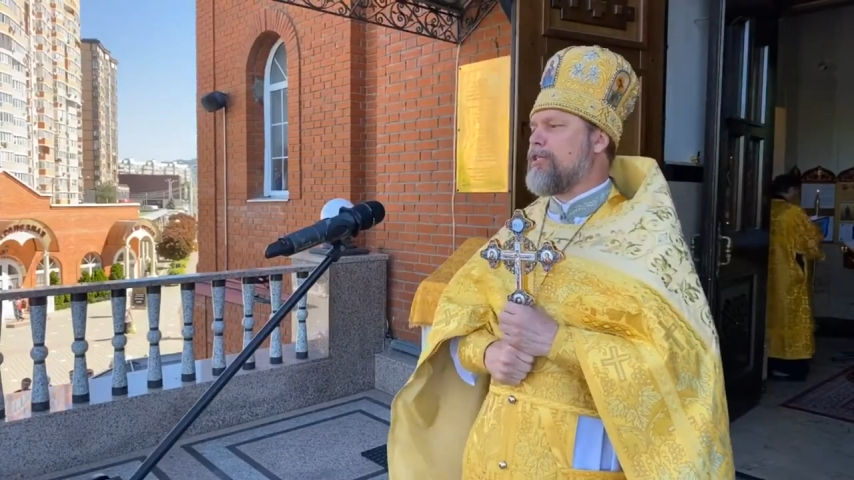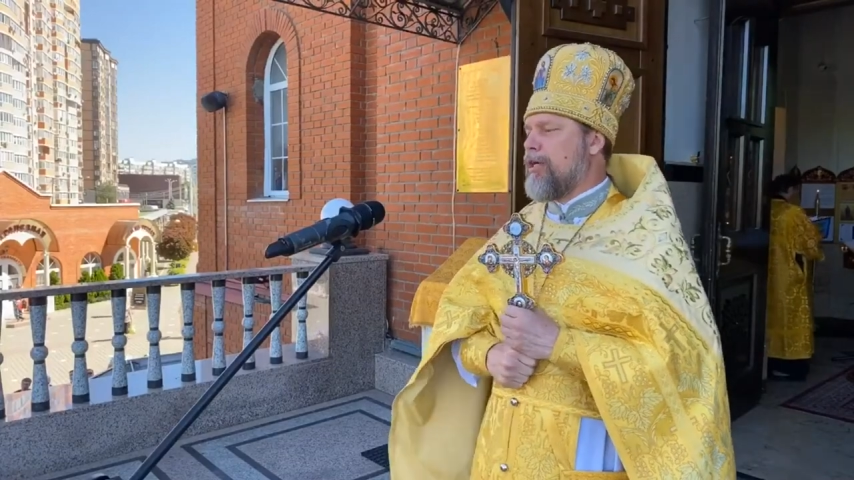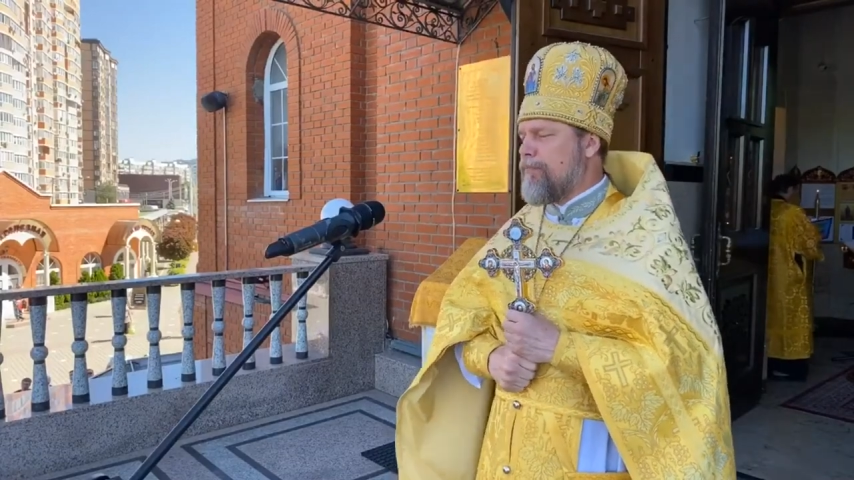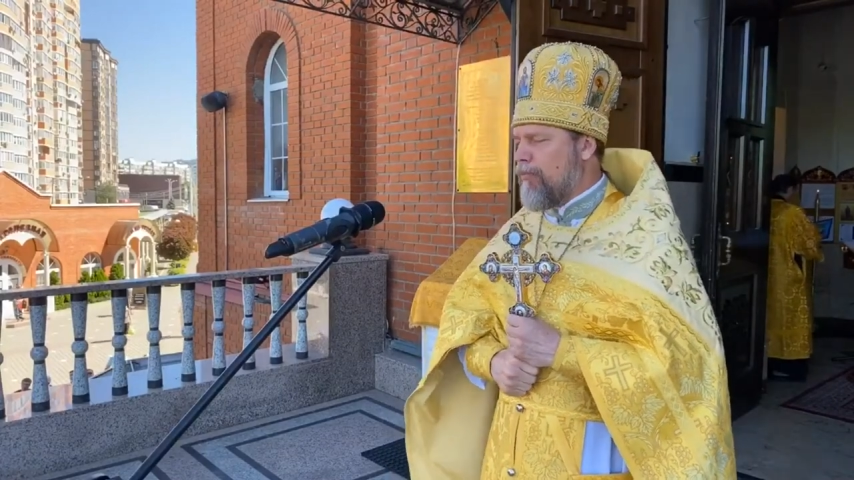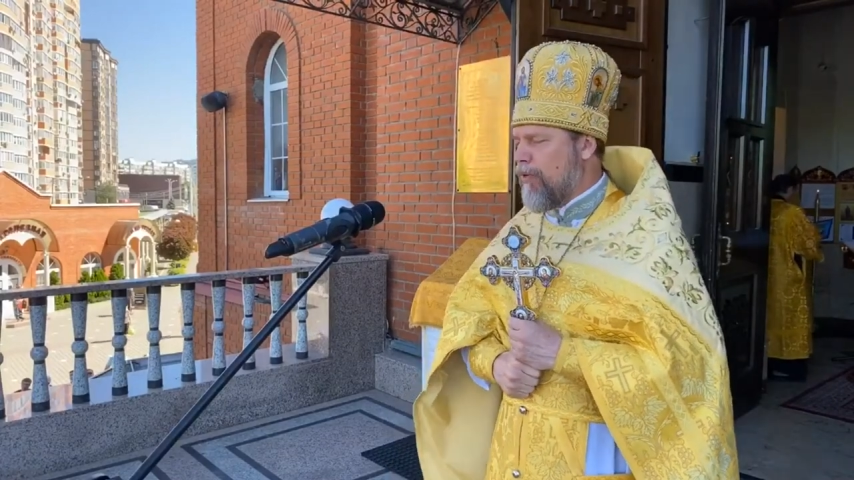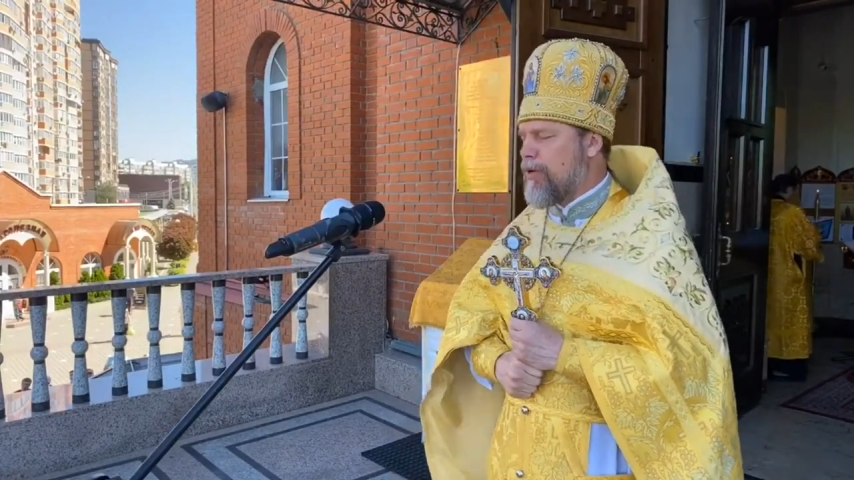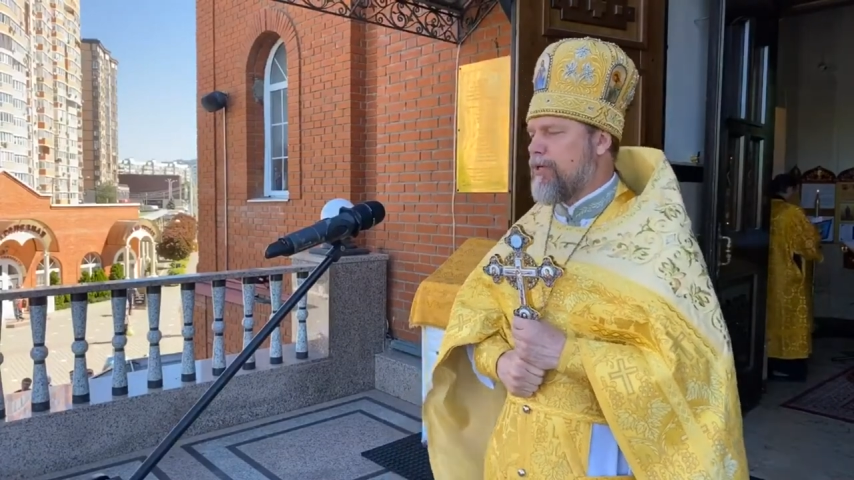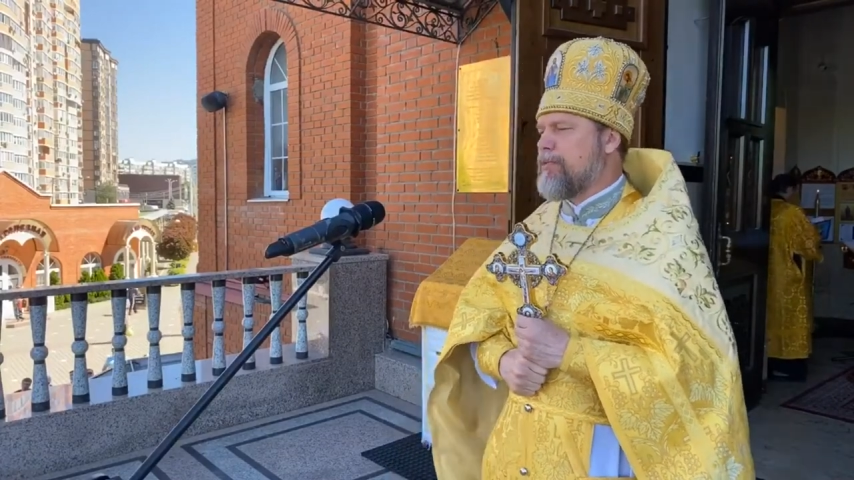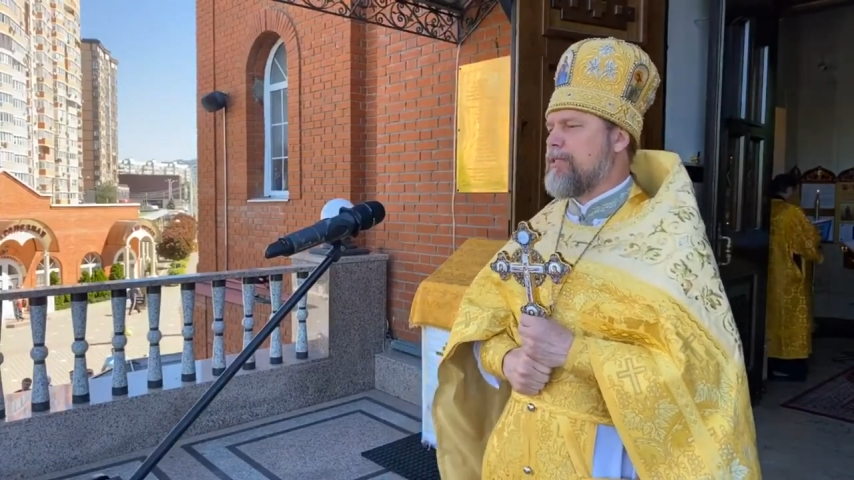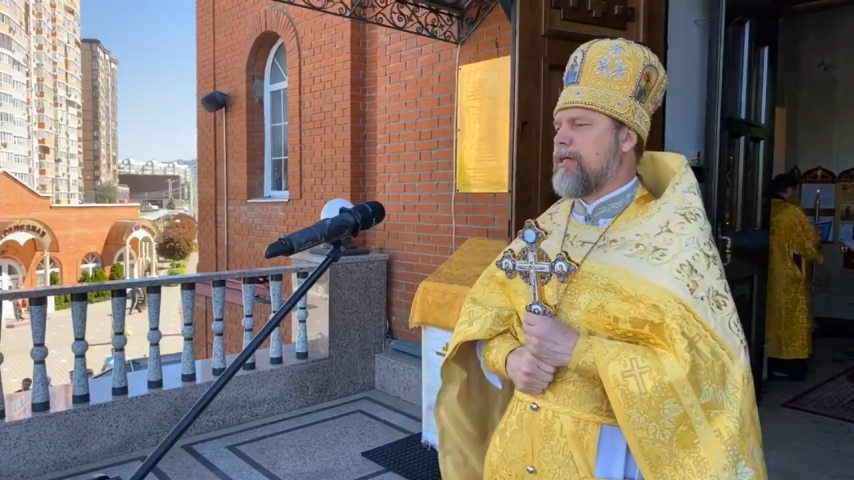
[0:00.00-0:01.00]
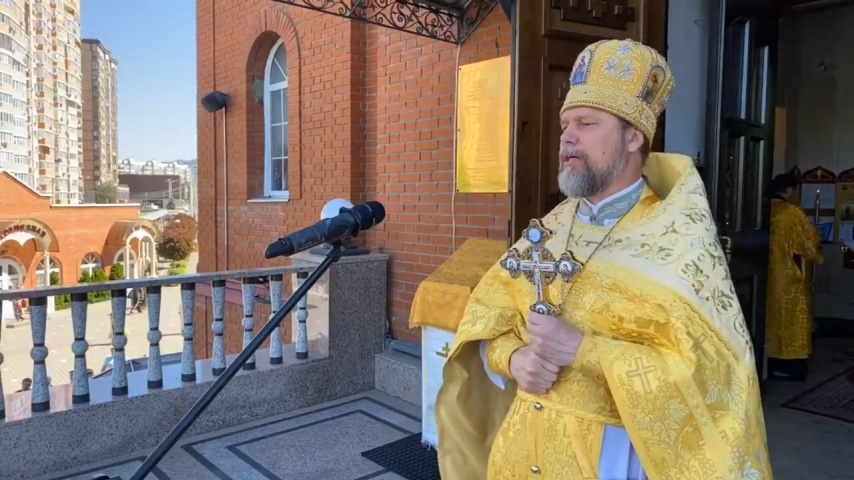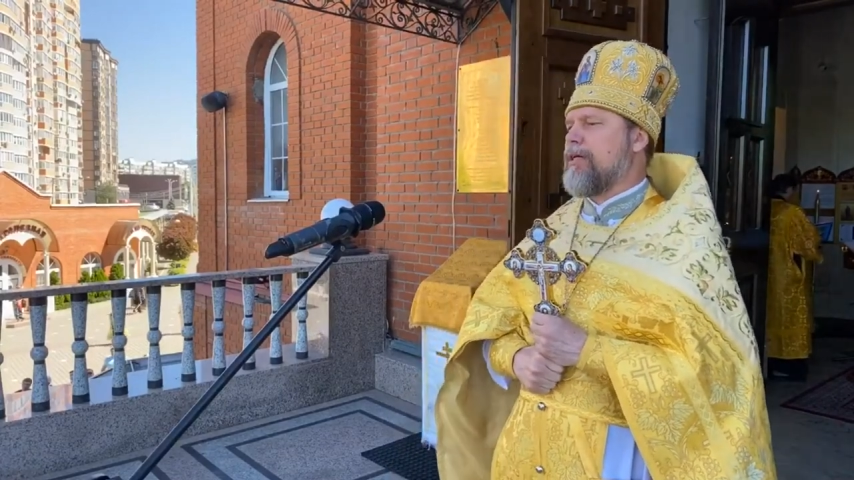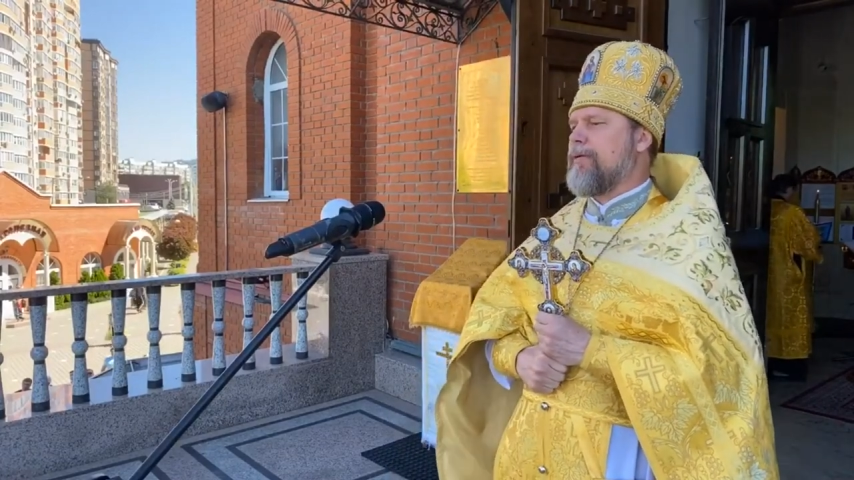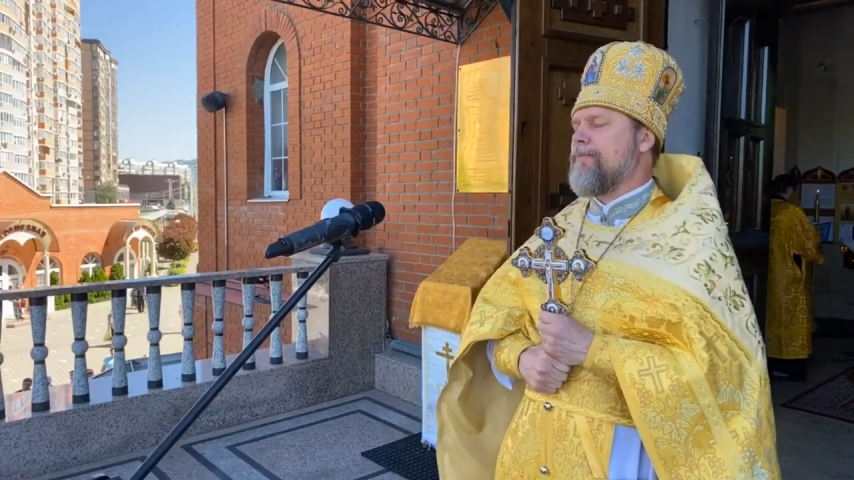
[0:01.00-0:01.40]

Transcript: зачем молимся,